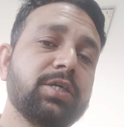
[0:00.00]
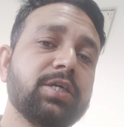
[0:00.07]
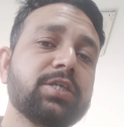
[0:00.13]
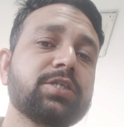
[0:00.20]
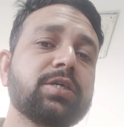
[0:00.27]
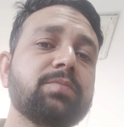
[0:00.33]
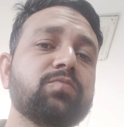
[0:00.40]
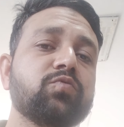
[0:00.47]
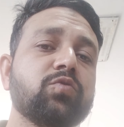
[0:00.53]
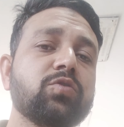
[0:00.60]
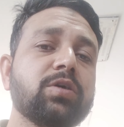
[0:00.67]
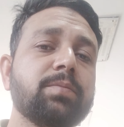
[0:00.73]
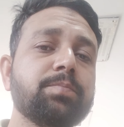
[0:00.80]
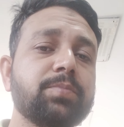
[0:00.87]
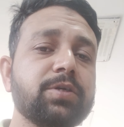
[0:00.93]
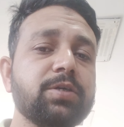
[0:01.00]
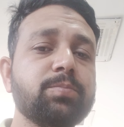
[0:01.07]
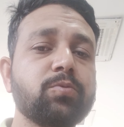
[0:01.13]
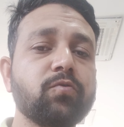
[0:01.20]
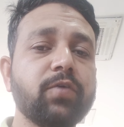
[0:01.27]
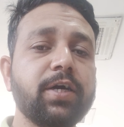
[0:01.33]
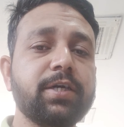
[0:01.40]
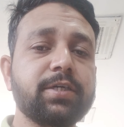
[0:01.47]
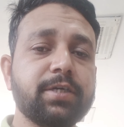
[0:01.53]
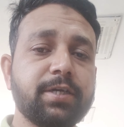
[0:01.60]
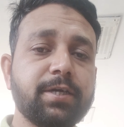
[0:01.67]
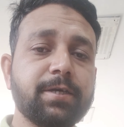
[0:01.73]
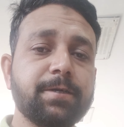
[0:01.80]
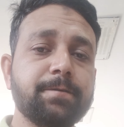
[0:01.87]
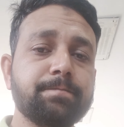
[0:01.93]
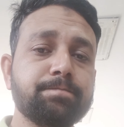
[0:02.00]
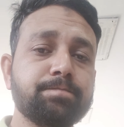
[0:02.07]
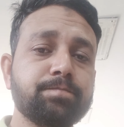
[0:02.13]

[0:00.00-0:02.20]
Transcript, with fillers: ये सब वो कंपनी प्रोवाइड करेगी